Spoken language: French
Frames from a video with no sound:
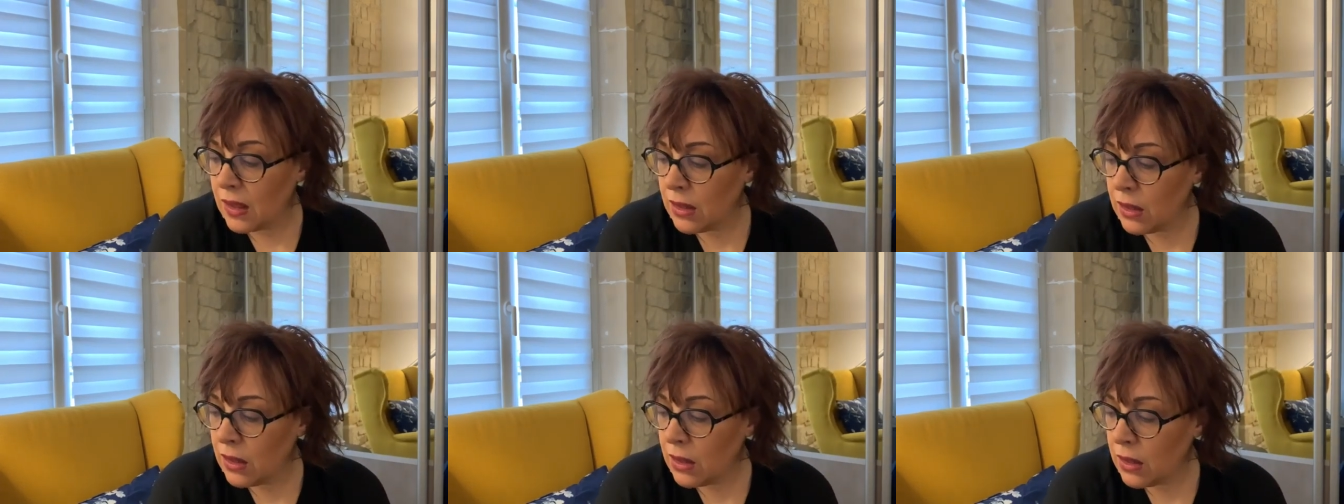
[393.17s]

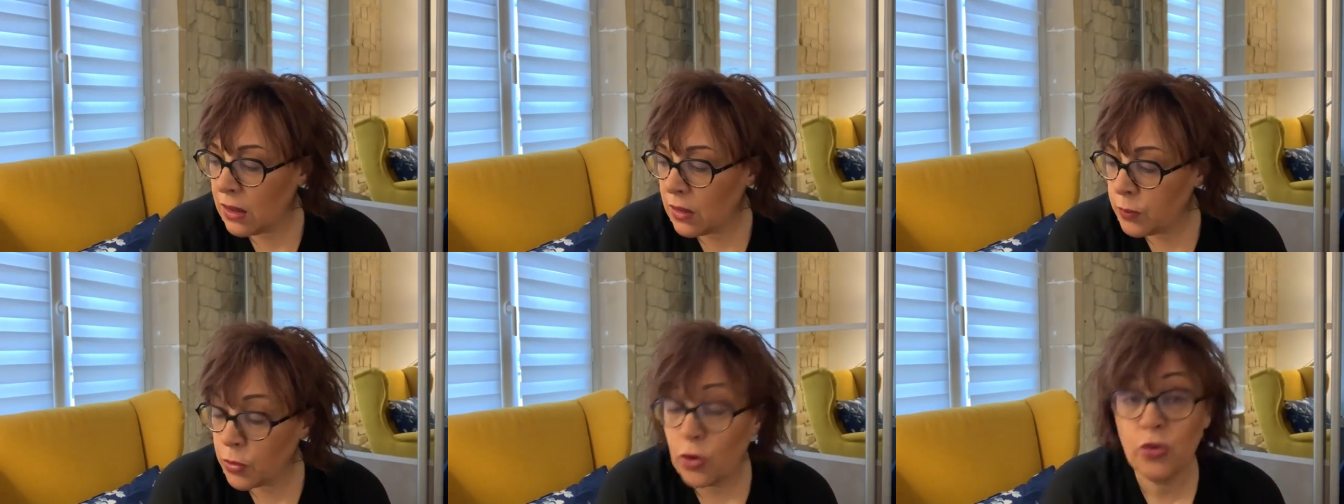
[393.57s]

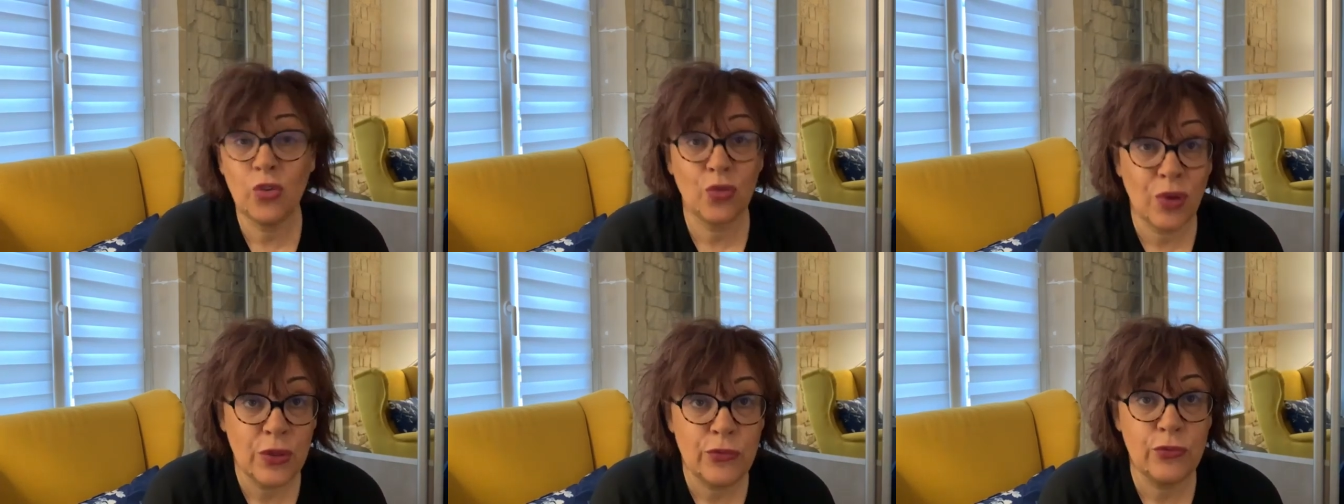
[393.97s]
euh, prendre
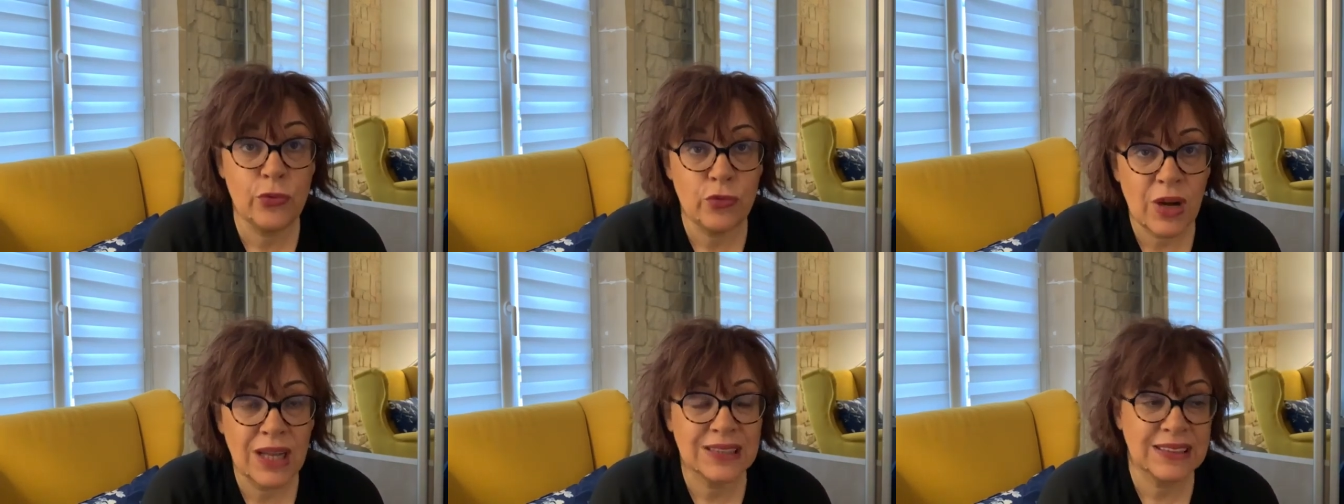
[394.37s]
soin de vous.
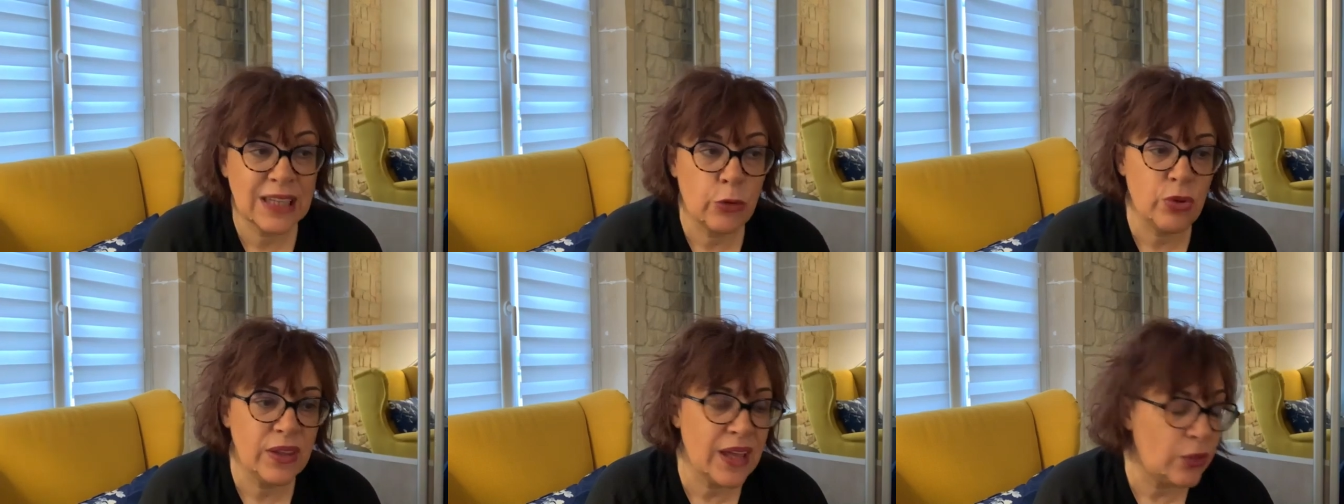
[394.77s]
Voilà, c'est un
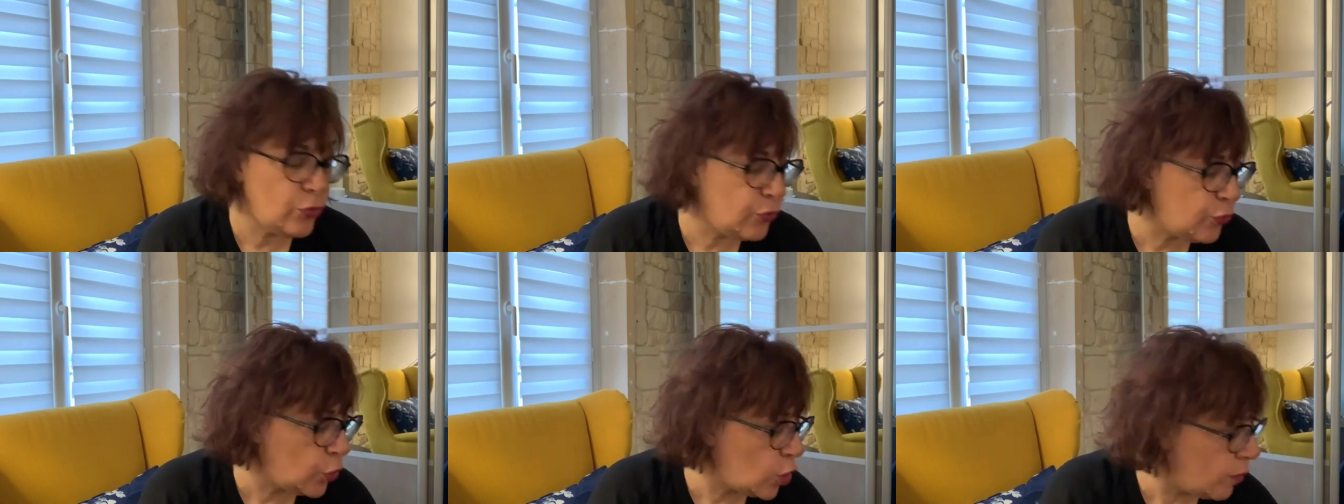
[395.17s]
week-end où il faut quand